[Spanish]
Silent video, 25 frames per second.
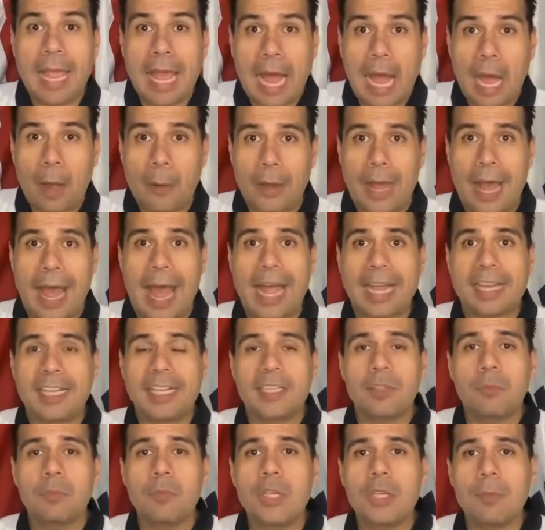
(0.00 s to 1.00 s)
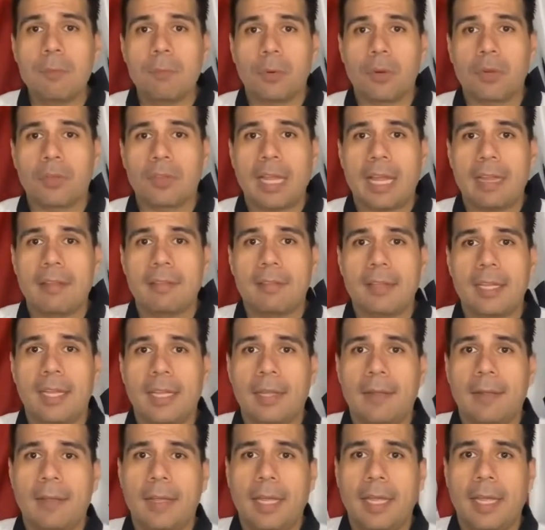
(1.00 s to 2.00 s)
Ahora, aquí es muy
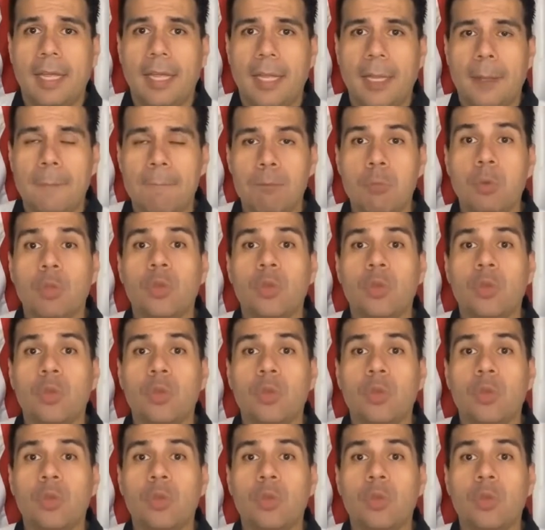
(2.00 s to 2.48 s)
importante eh,